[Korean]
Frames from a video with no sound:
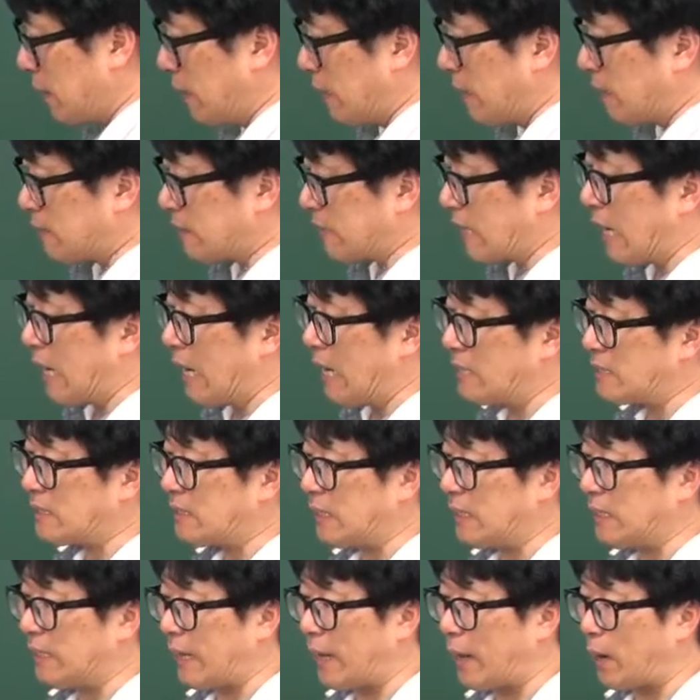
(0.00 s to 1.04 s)

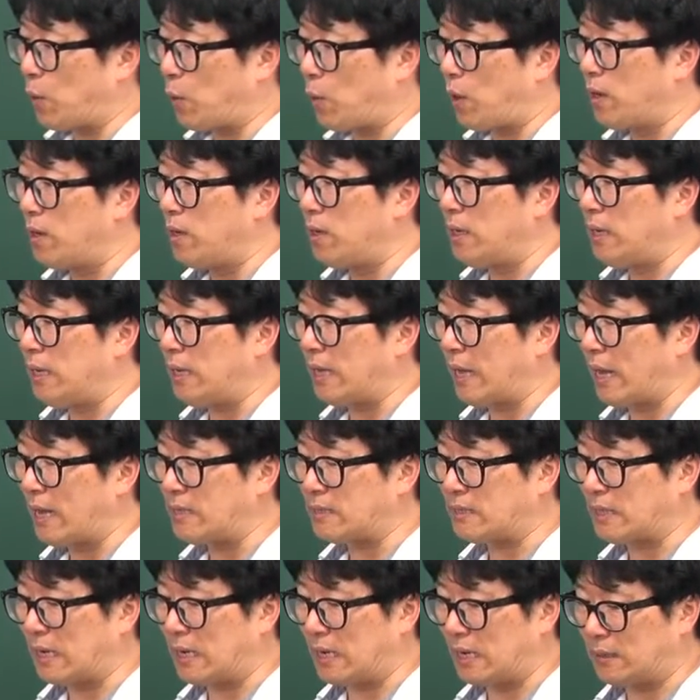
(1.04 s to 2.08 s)
자신의 권리
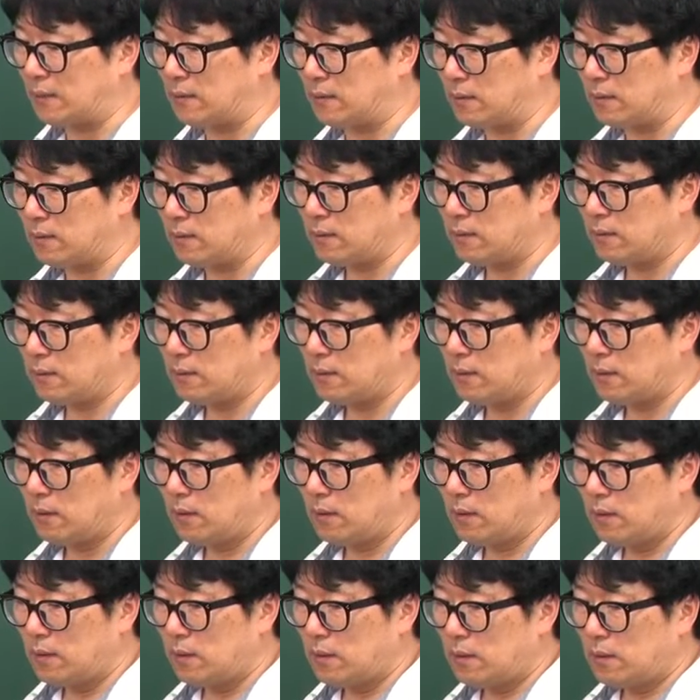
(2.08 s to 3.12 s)
행사 가능
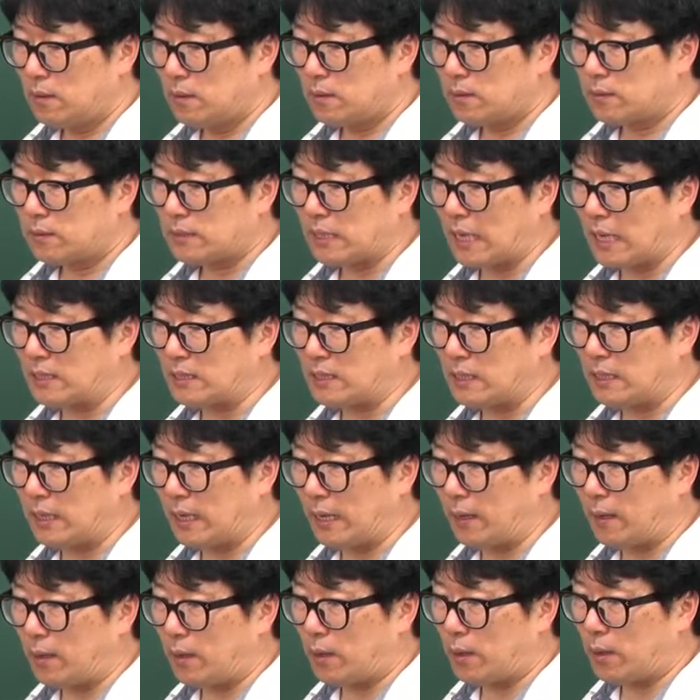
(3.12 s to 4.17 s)

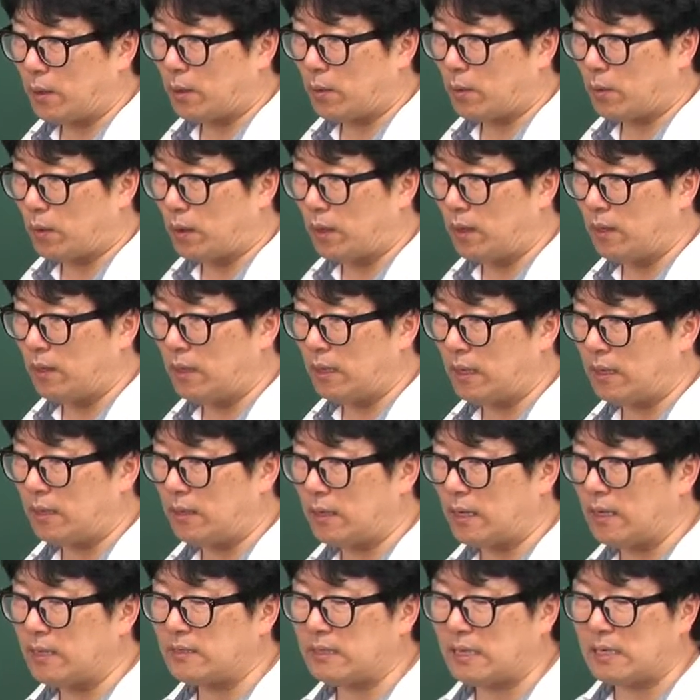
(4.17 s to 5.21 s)
자신의 권리를
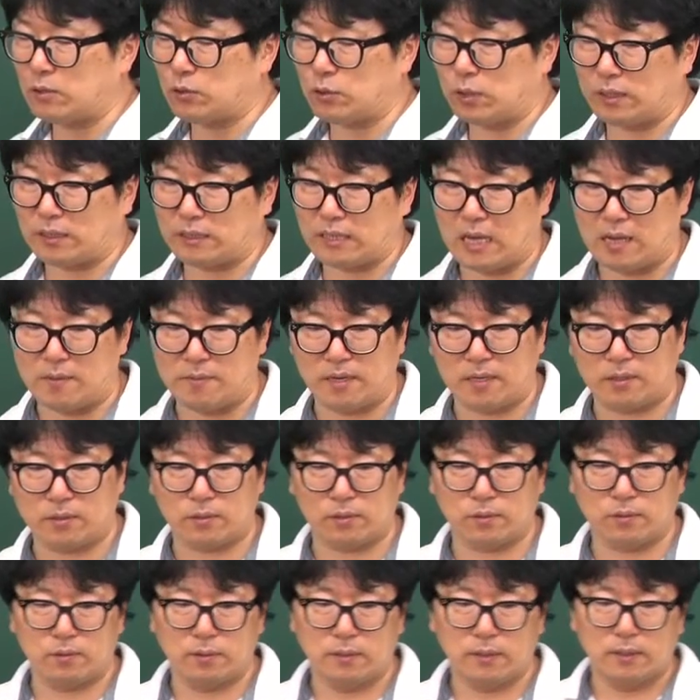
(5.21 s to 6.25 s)
행사할 수 있다 이
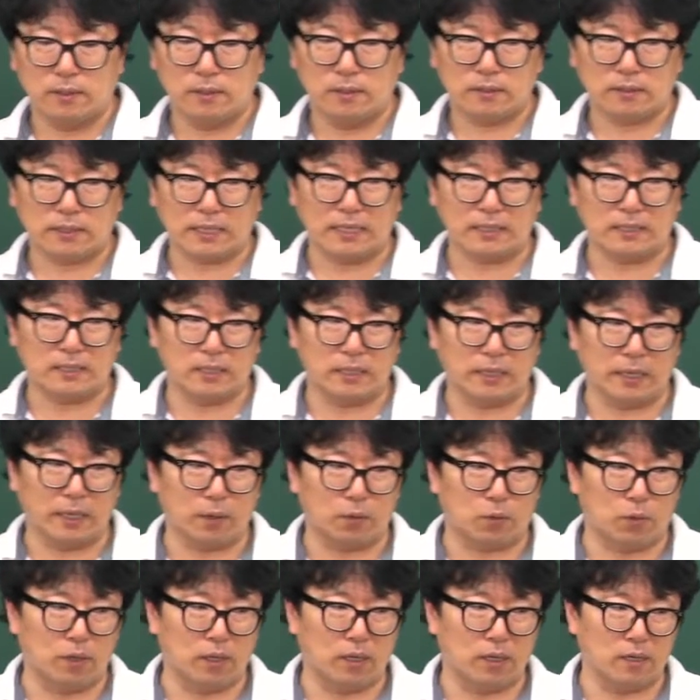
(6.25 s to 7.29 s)
말이죠
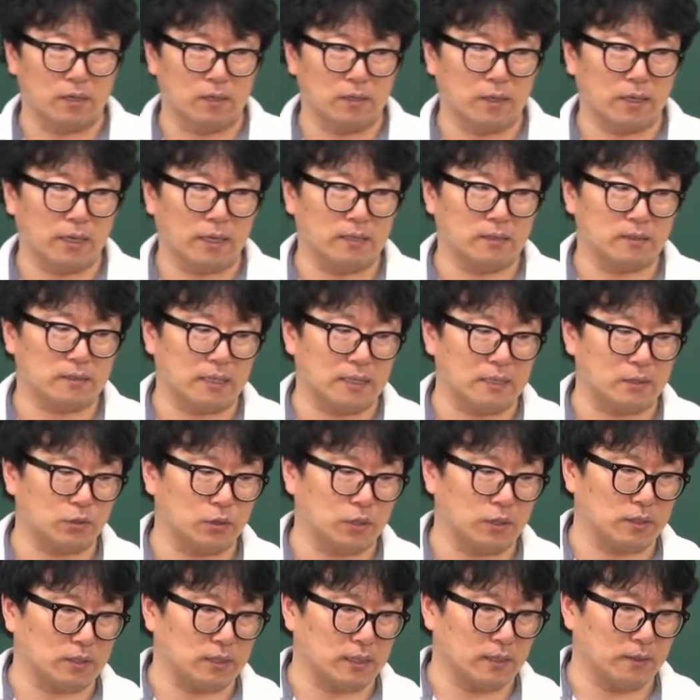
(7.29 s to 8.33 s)
자신의 권리를 행사할 수
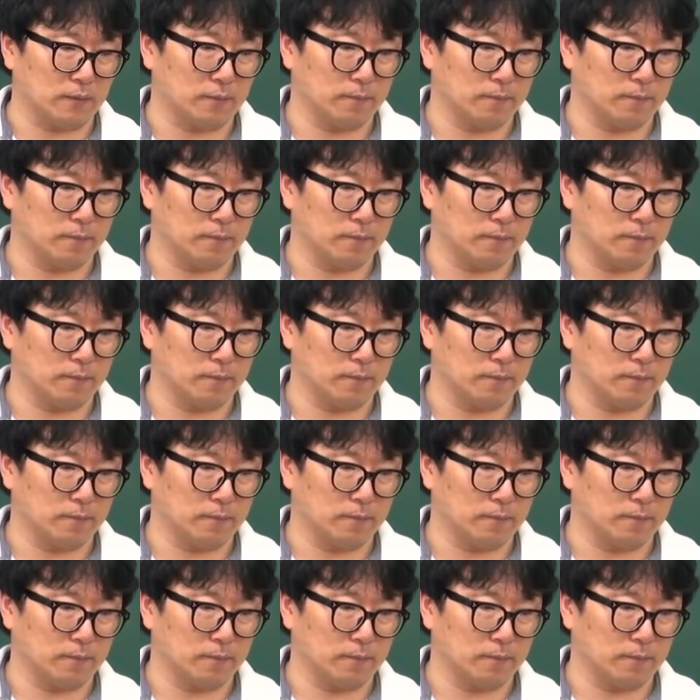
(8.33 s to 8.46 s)
있다